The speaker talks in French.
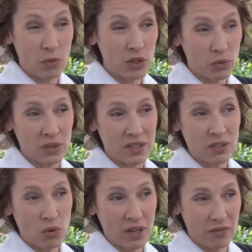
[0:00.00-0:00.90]
ils ont des
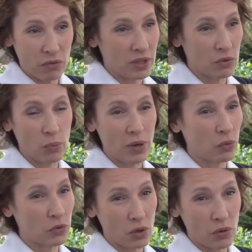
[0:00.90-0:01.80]
histoires qui font qu'ils n'ont pas
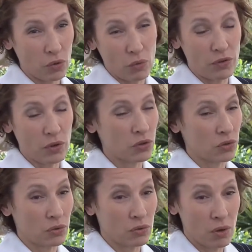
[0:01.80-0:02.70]
confiance
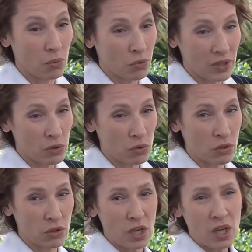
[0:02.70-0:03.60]
dans le monde adulte.